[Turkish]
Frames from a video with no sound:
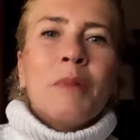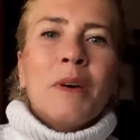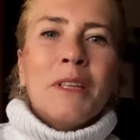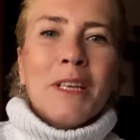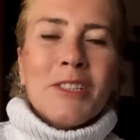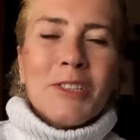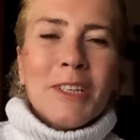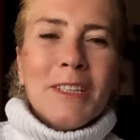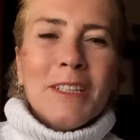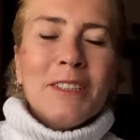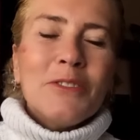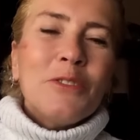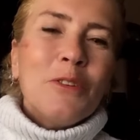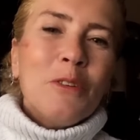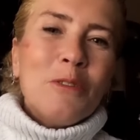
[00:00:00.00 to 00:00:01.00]
Ben
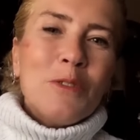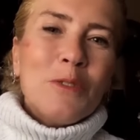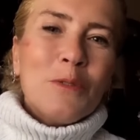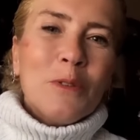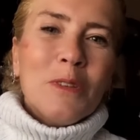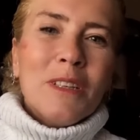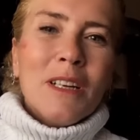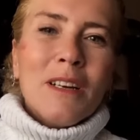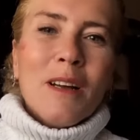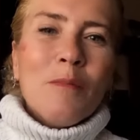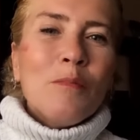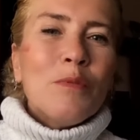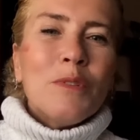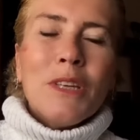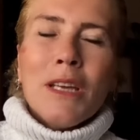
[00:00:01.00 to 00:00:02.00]
Aşkale'nin köylüsü
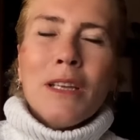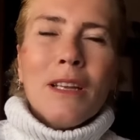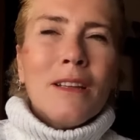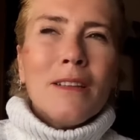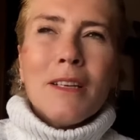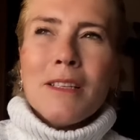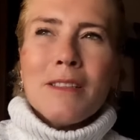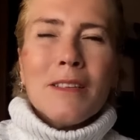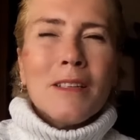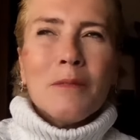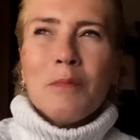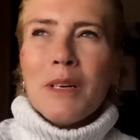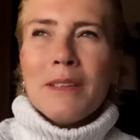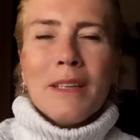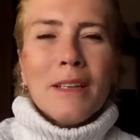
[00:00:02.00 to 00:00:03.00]
olarak bu yeni
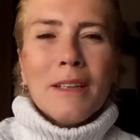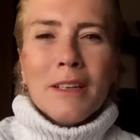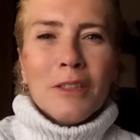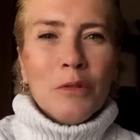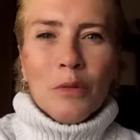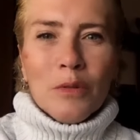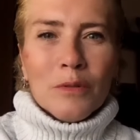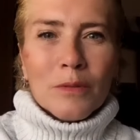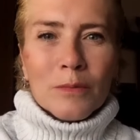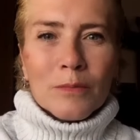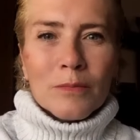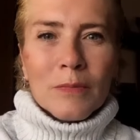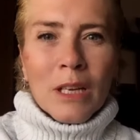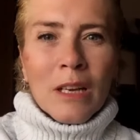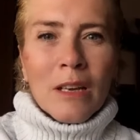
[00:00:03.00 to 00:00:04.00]
anayasanın maddelerini
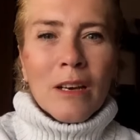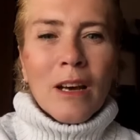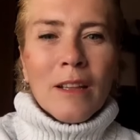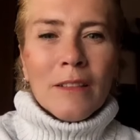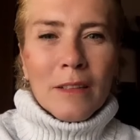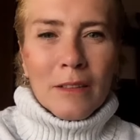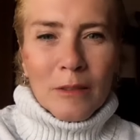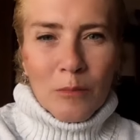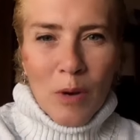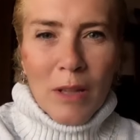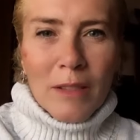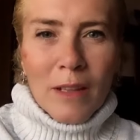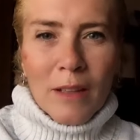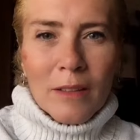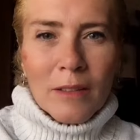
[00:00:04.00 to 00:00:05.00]
okudum. Anladığımı
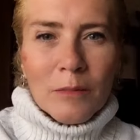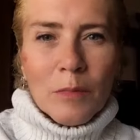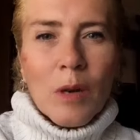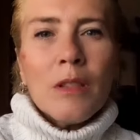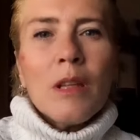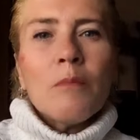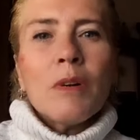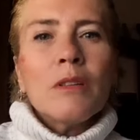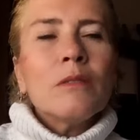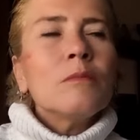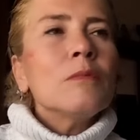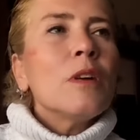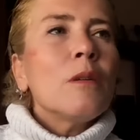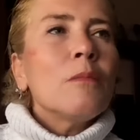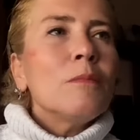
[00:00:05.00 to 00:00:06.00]
anladım.
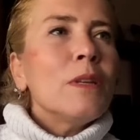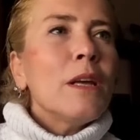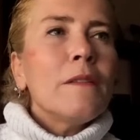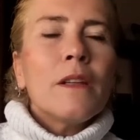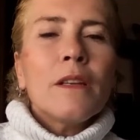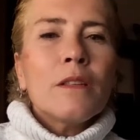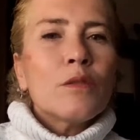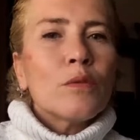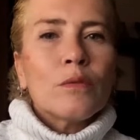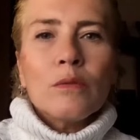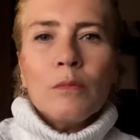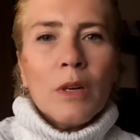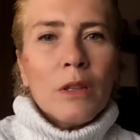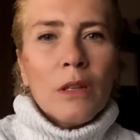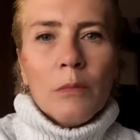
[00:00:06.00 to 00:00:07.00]
Anlamadığımdan bilenlere
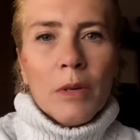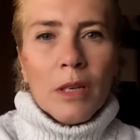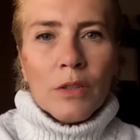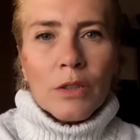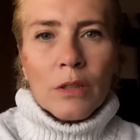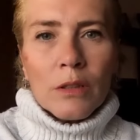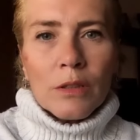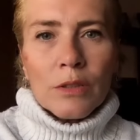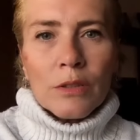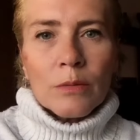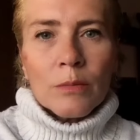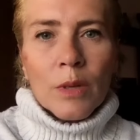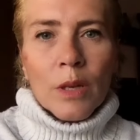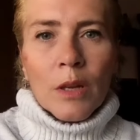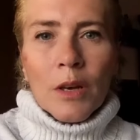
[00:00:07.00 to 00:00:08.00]
sordum. Anlamaya
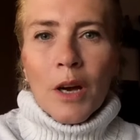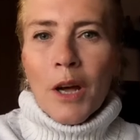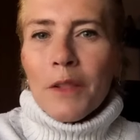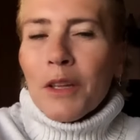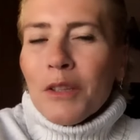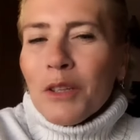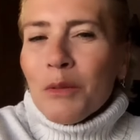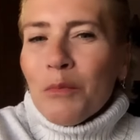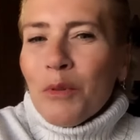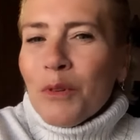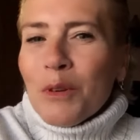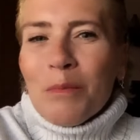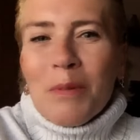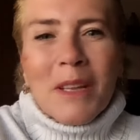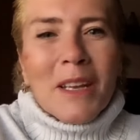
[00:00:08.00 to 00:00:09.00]
çalıştım. Anladığım o
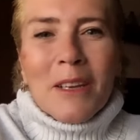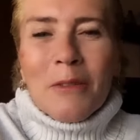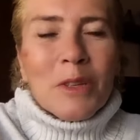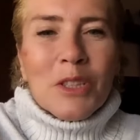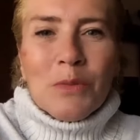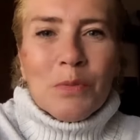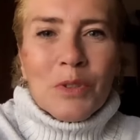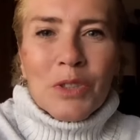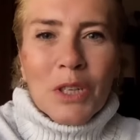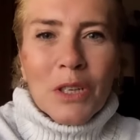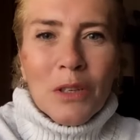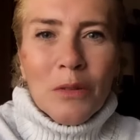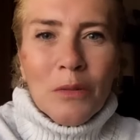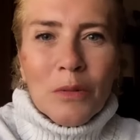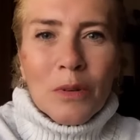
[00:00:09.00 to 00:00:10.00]
ki bana göre hiçbir
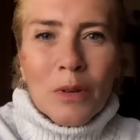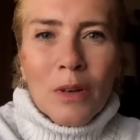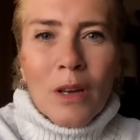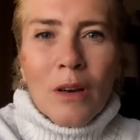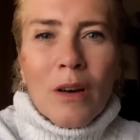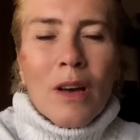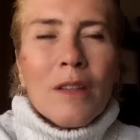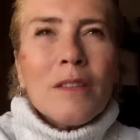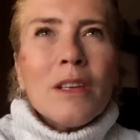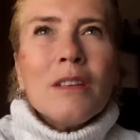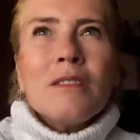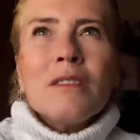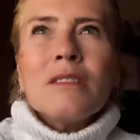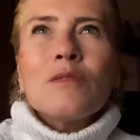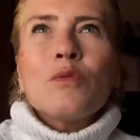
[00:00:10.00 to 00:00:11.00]
şey yok. Hani
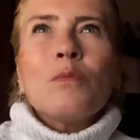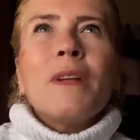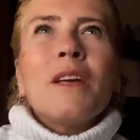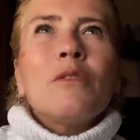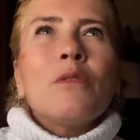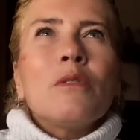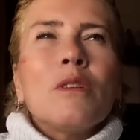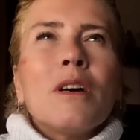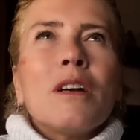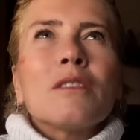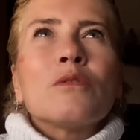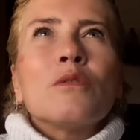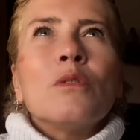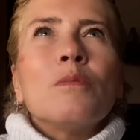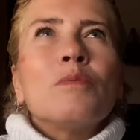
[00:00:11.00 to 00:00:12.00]
diyorsunuz duble
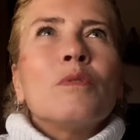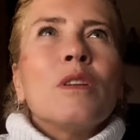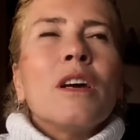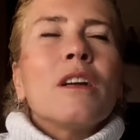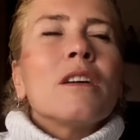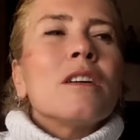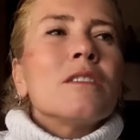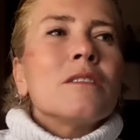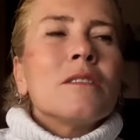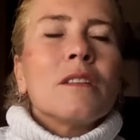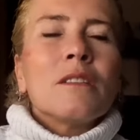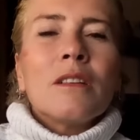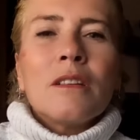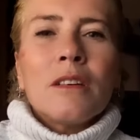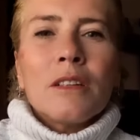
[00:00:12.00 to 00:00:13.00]
yollar, köprüler,
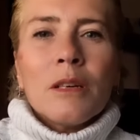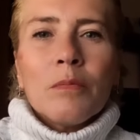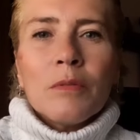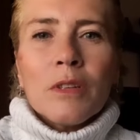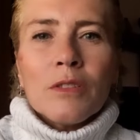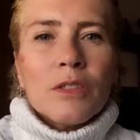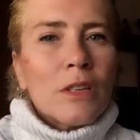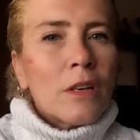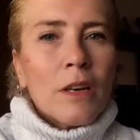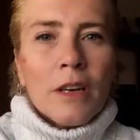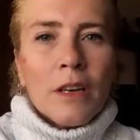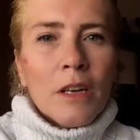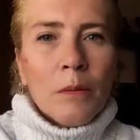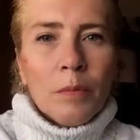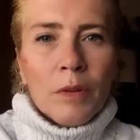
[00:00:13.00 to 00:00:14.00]
hastaneler yapılacak. E
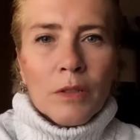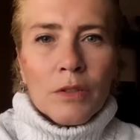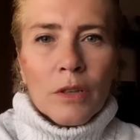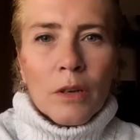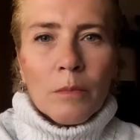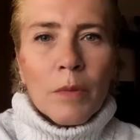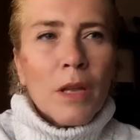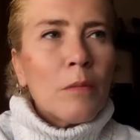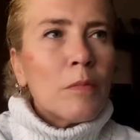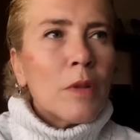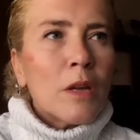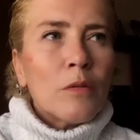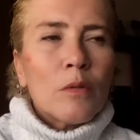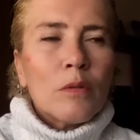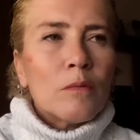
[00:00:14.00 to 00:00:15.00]
yapılacak. Benim de
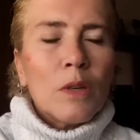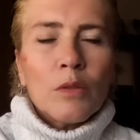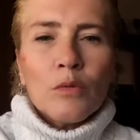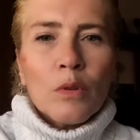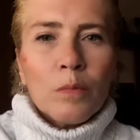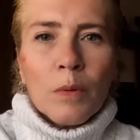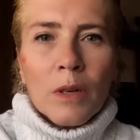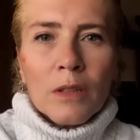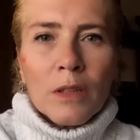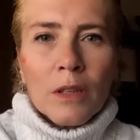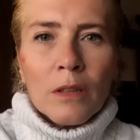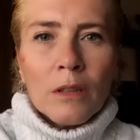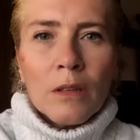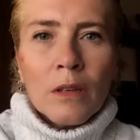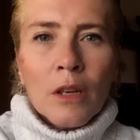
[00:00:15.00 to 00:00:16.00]
yolum var
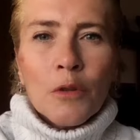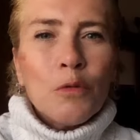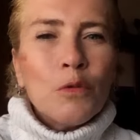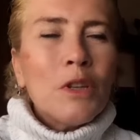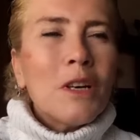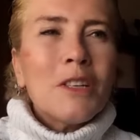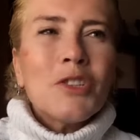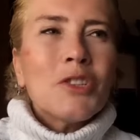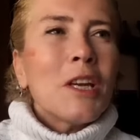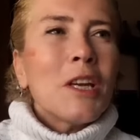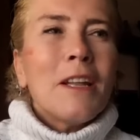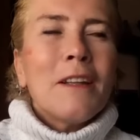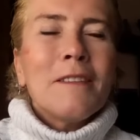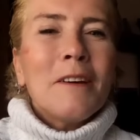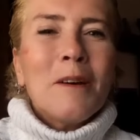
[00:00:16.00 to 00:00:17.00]
torpakta. Bu da kış
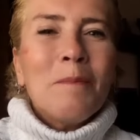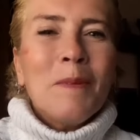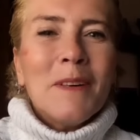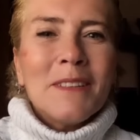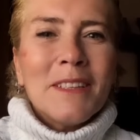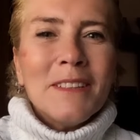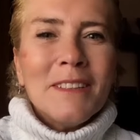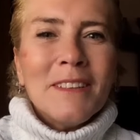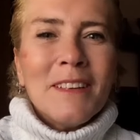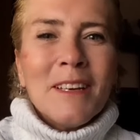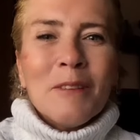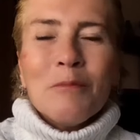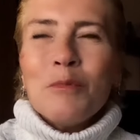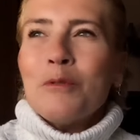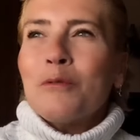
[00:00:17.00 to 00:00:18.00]
kelende kapanır.
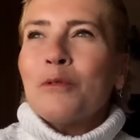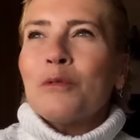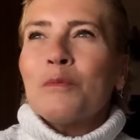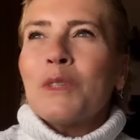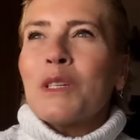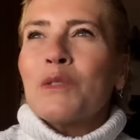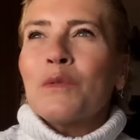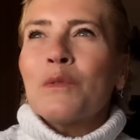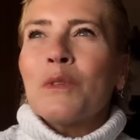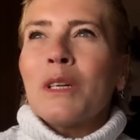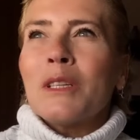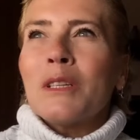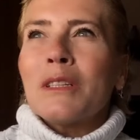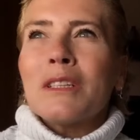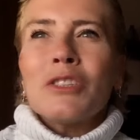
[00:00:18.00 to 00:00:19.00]
Muzluğumda
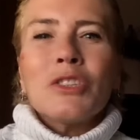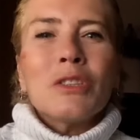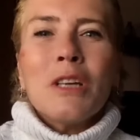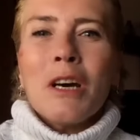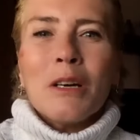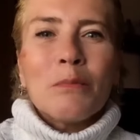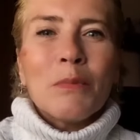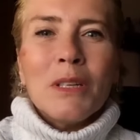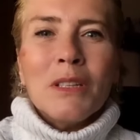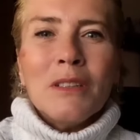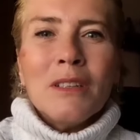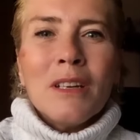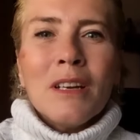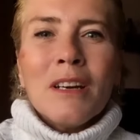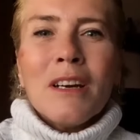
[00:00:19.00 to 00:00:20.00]
sudan eri kışın akmır.
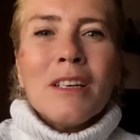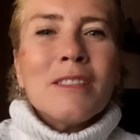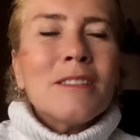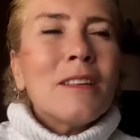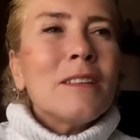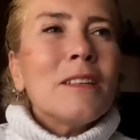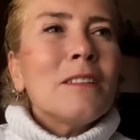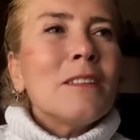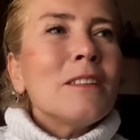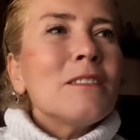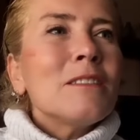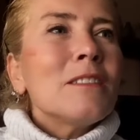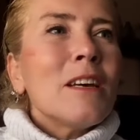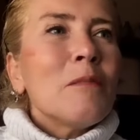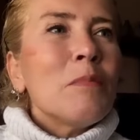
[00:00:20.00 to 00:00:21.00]
Hastane
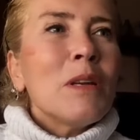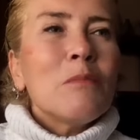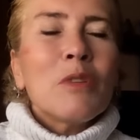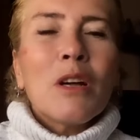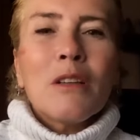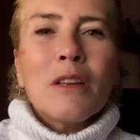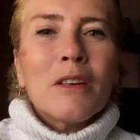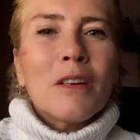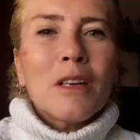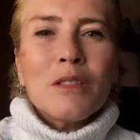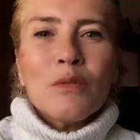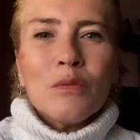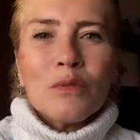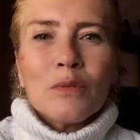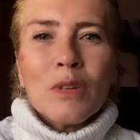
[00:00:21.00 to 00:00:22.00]
diyorsunuz eğer benim de Allah
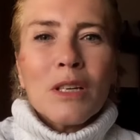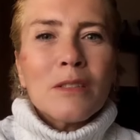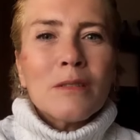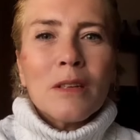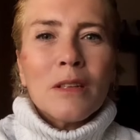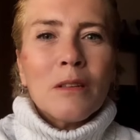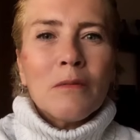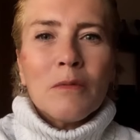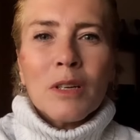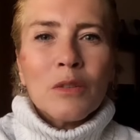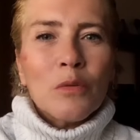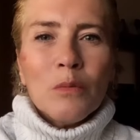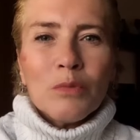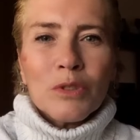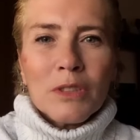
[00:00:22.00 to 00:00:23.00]
razı olsun hastanem var.
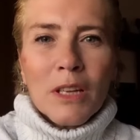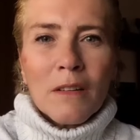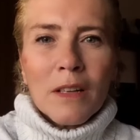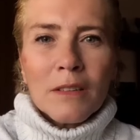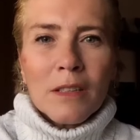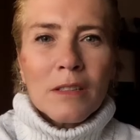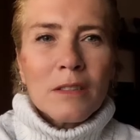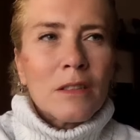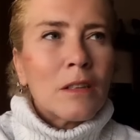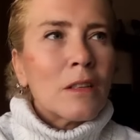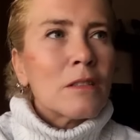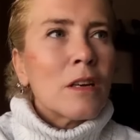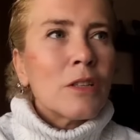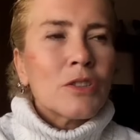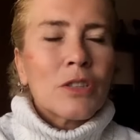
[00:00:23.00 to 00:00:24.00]
Ne olmuş devlet
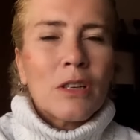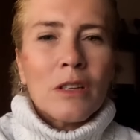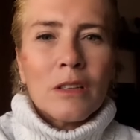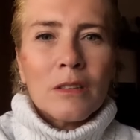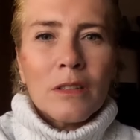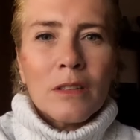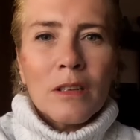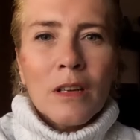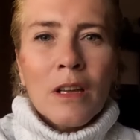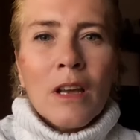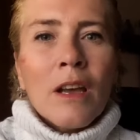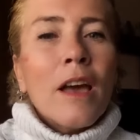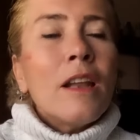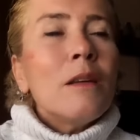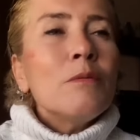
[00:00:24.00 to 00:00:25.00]
hastanesi Aşkala'da?
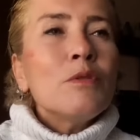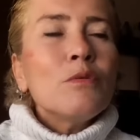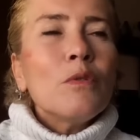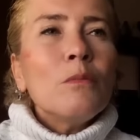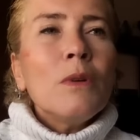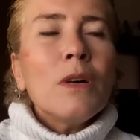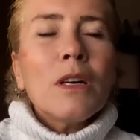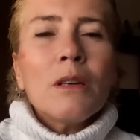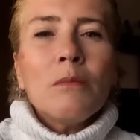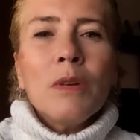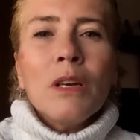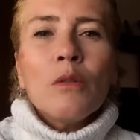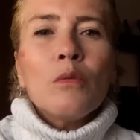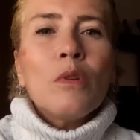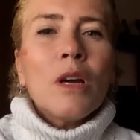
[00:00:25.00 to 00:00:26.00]
Hele bir sor bakayım
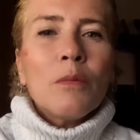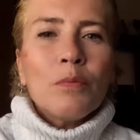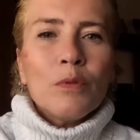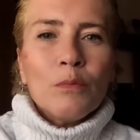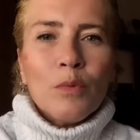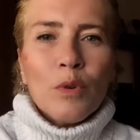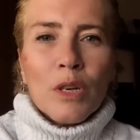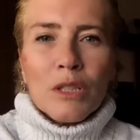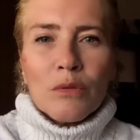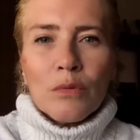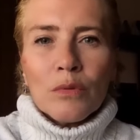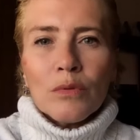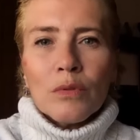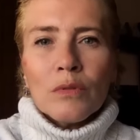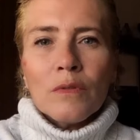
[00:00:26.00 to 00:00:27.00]
kulak burun boğaz
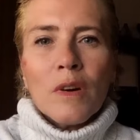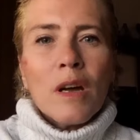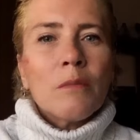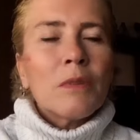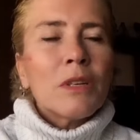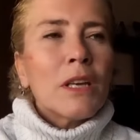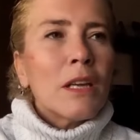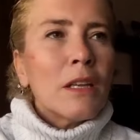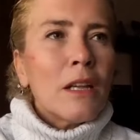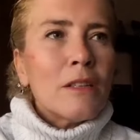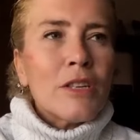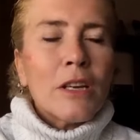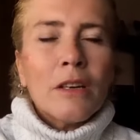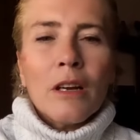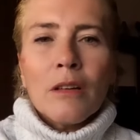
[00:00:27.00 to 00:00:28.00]
doktoru var mı? Genel
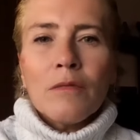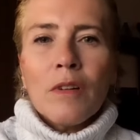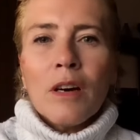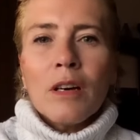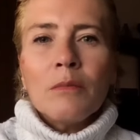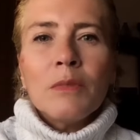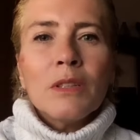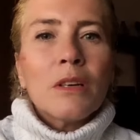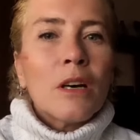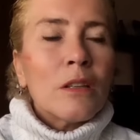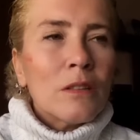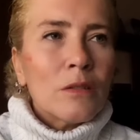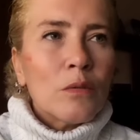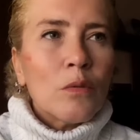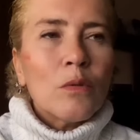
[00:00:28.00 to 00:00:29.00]
cerrah var mı?
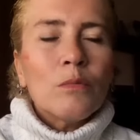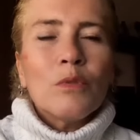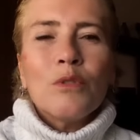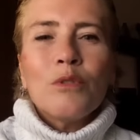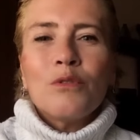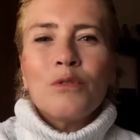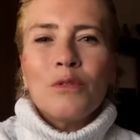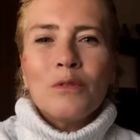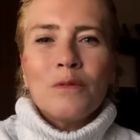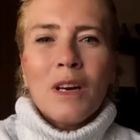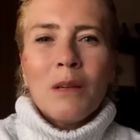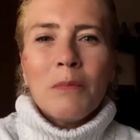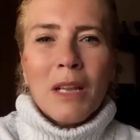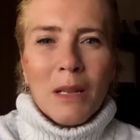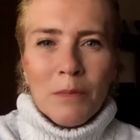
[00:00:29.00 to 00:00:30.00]
Kadın doğum doktoru
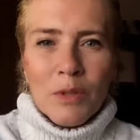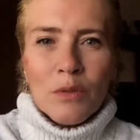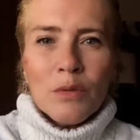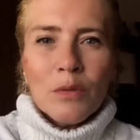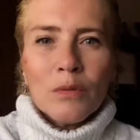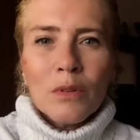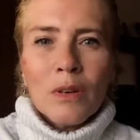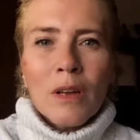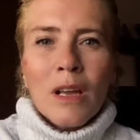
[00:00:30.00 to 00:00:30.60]
var mı? Hele bir sor.